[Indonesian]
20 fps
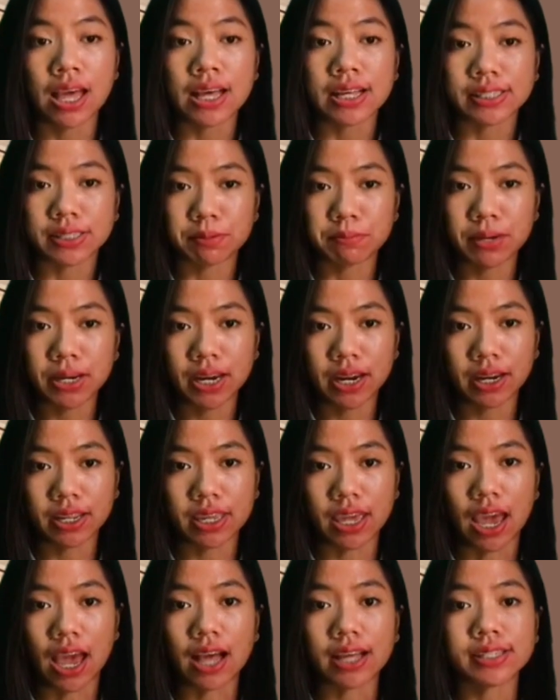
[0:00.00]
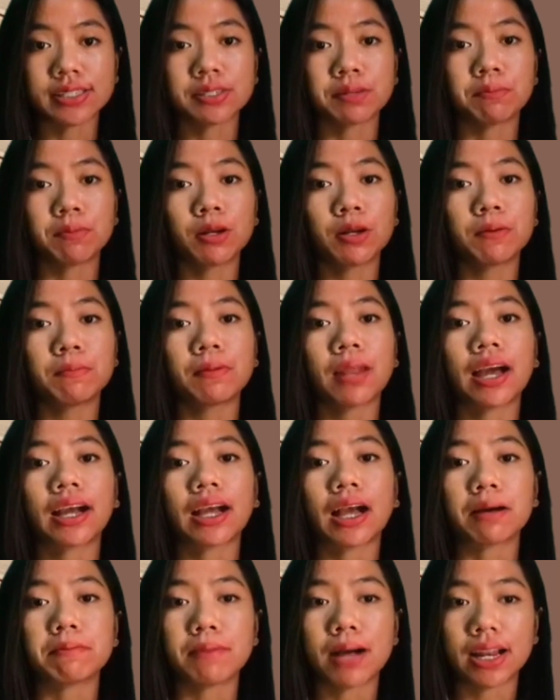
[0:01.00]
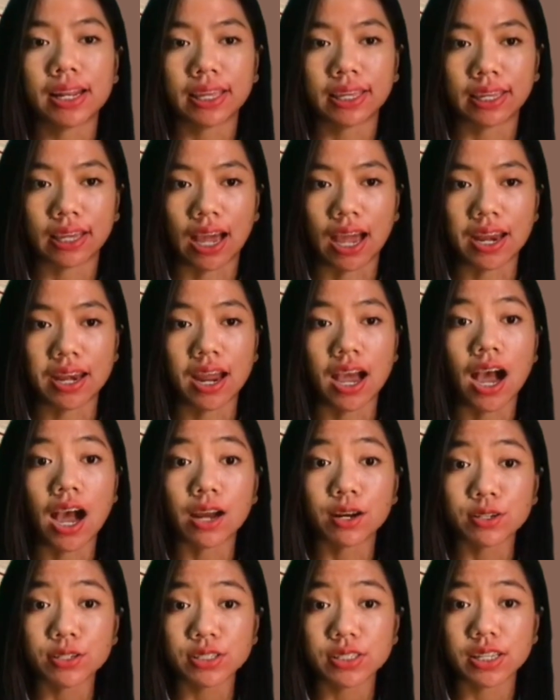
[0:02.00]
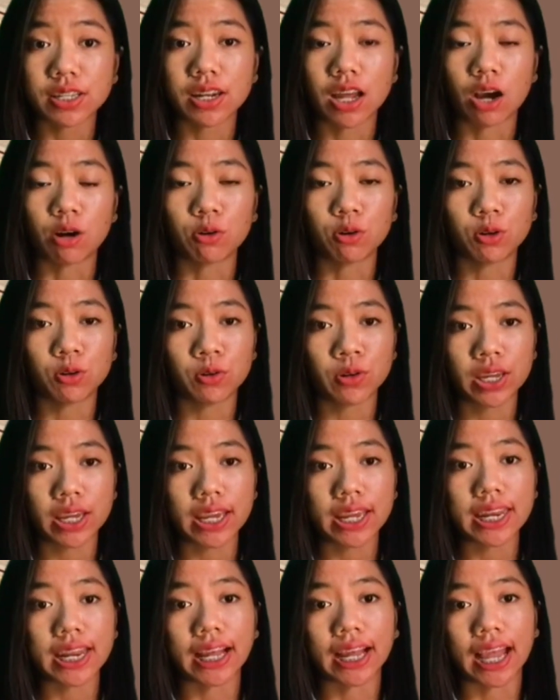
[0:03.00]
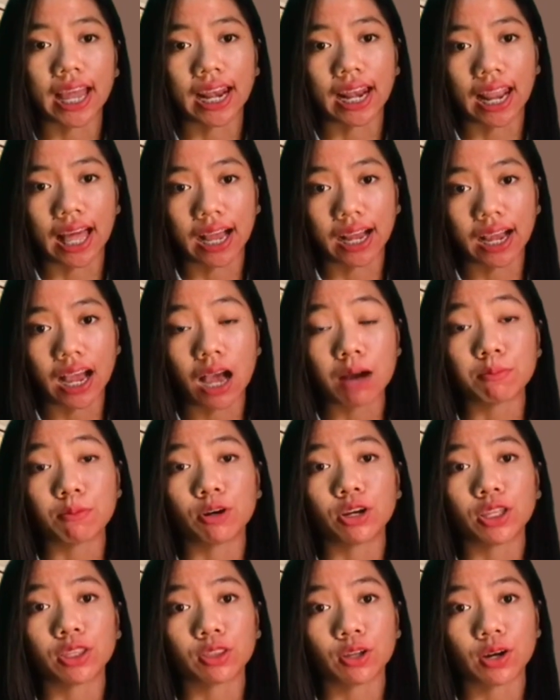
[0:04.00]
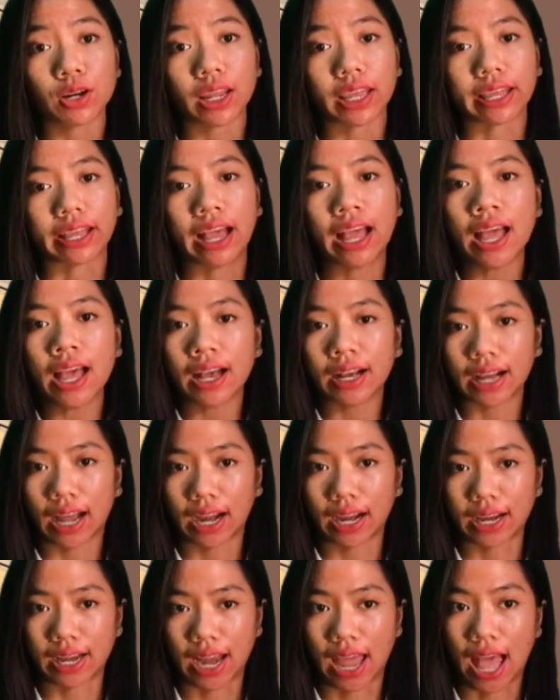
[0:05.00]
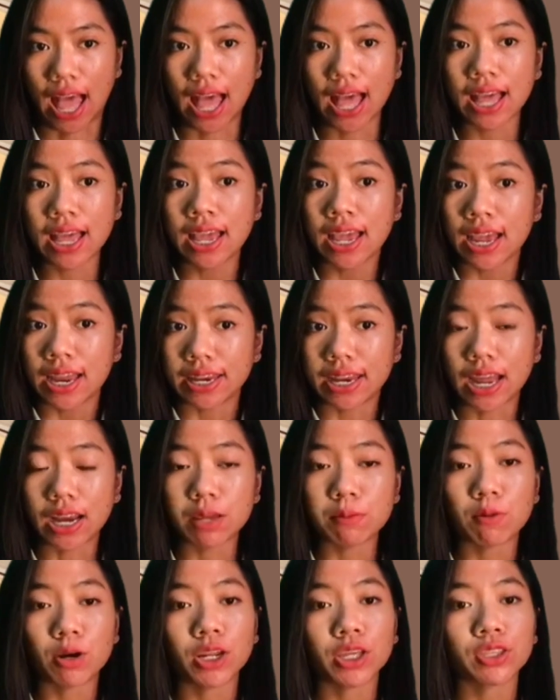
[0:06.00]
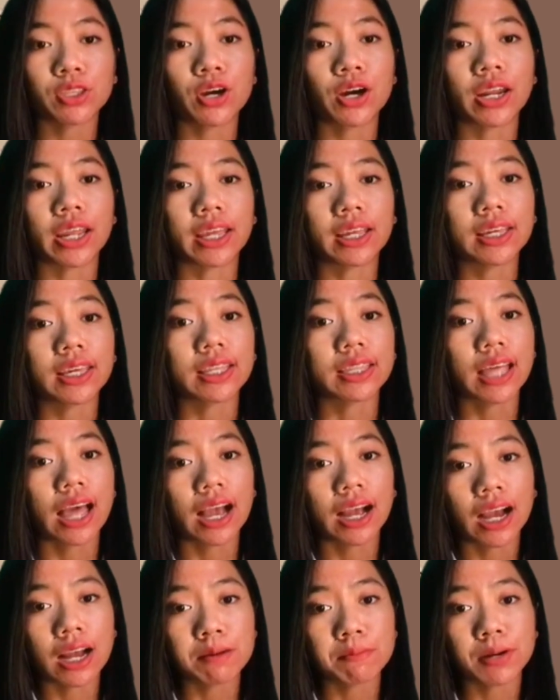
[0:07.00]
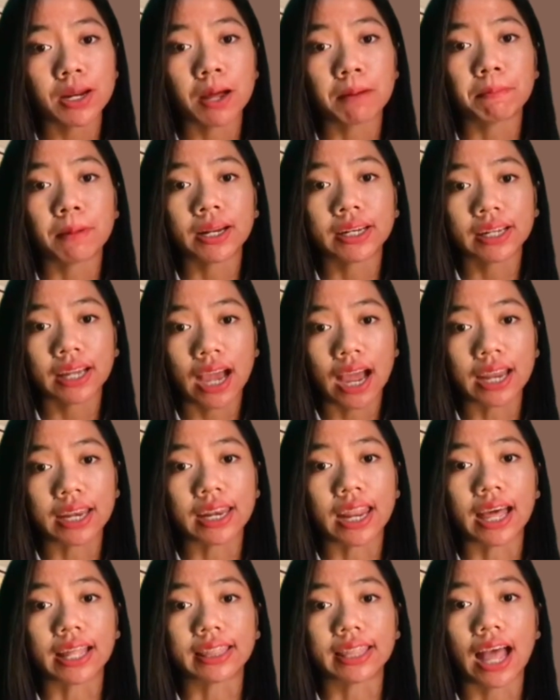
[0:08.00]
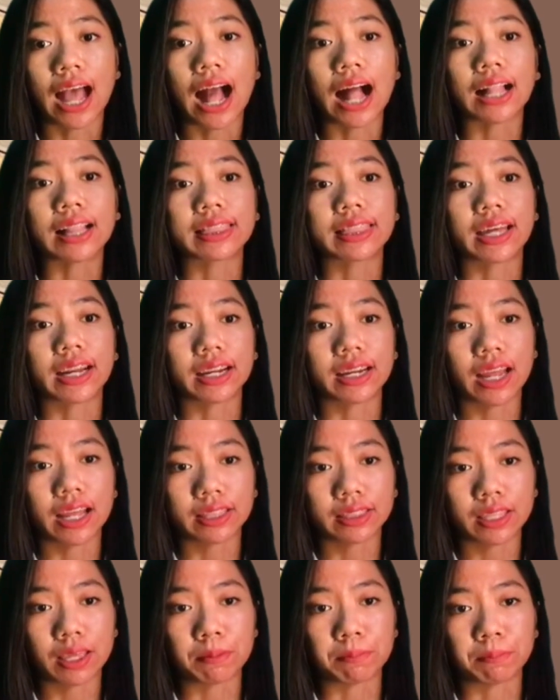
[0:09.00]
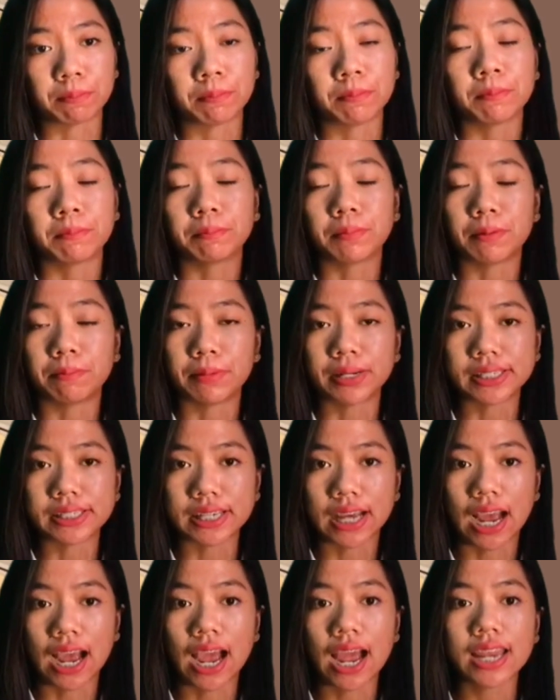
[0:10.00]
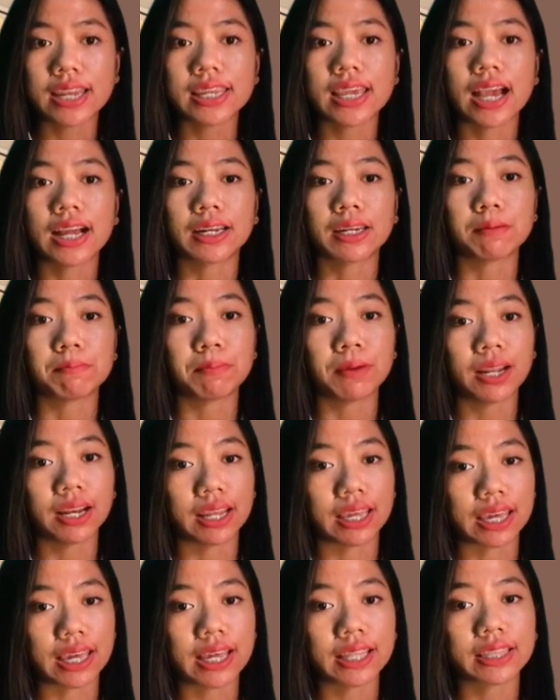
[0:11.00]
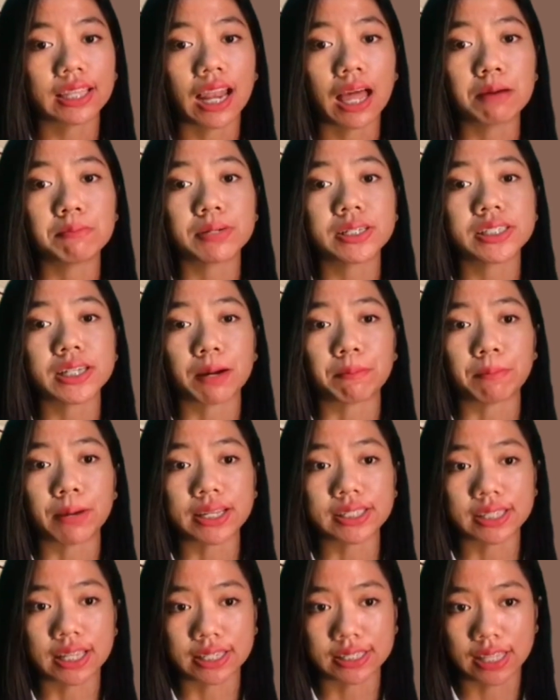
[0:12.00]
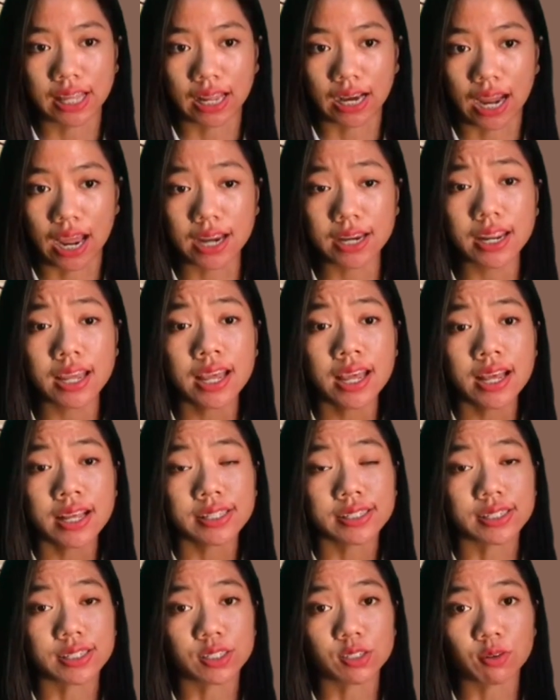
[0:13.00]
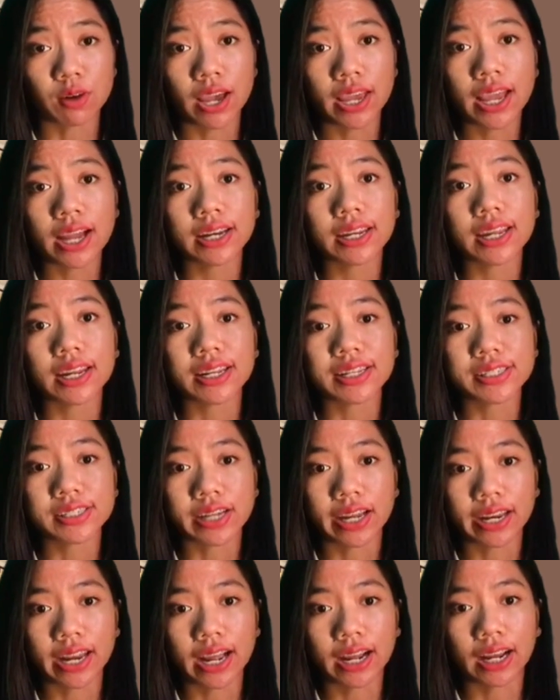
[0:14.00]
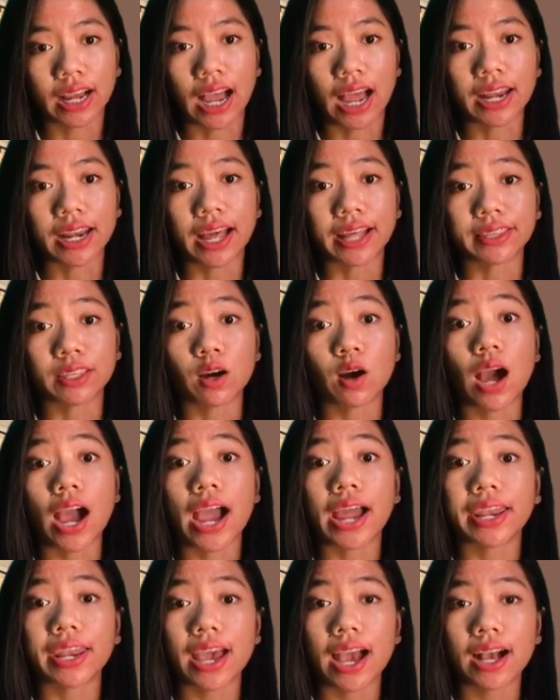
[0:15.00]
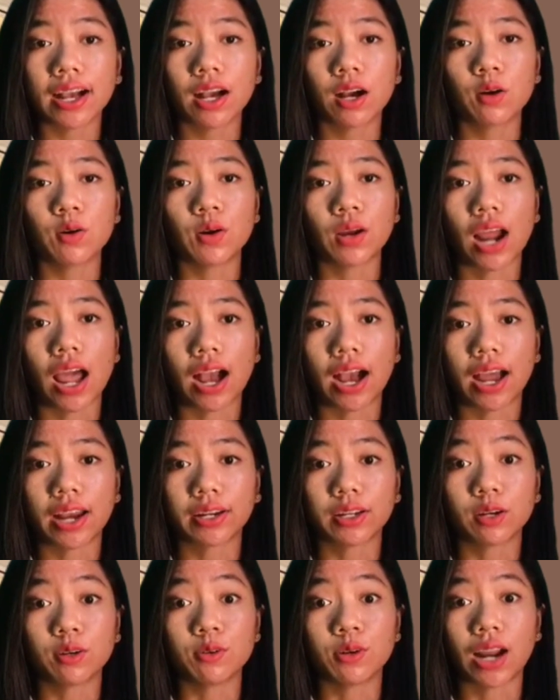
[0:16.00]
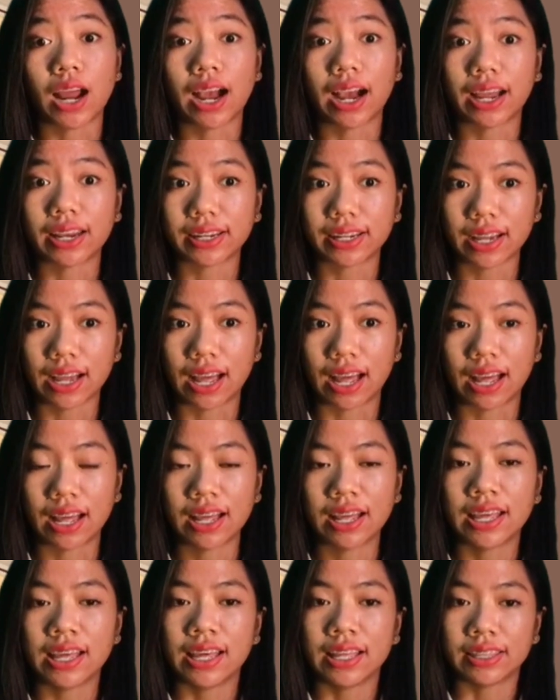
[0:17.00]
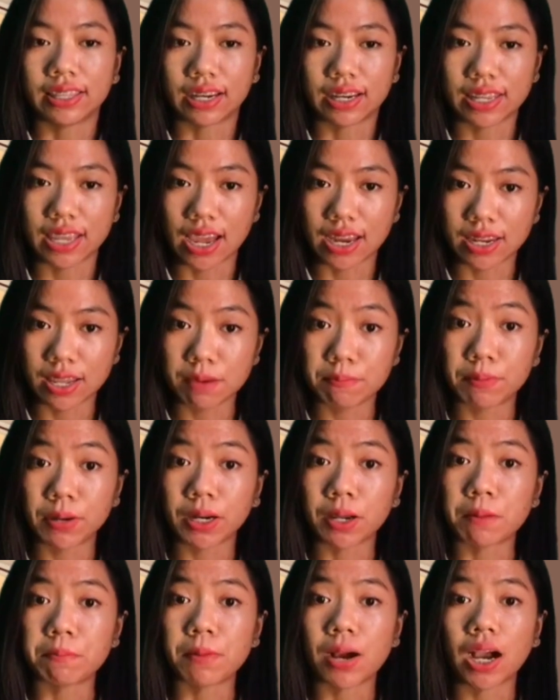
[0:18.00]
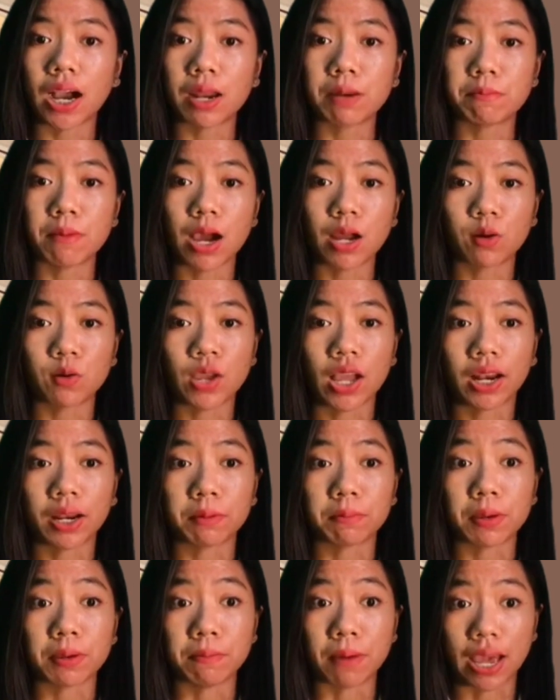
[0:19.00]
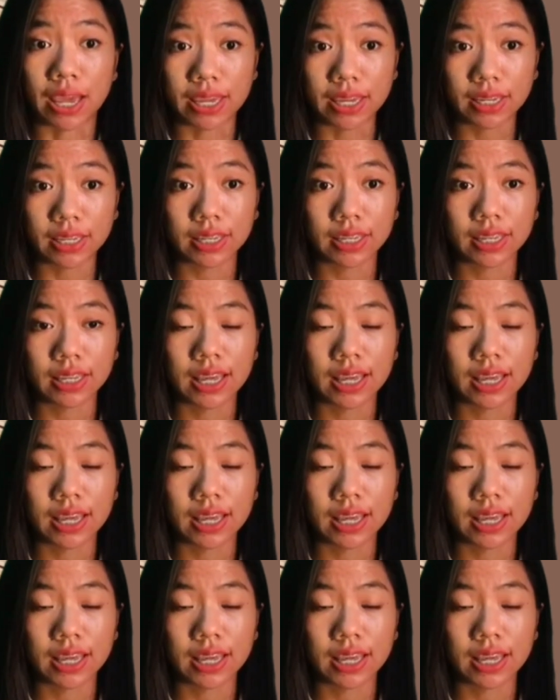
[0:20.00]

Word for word: Sebenarnya, sebelum langkah balikan harus didahului dengan langkah monitoring. Karena dari monitoring kita akan mendapatkan data alternatif Pemecahan yang dipilih telah mencapai sasaran sesuai yang direncanakan atau ada kekurangan kekurangankah? terjadi perkembangan baru yang lebih baik.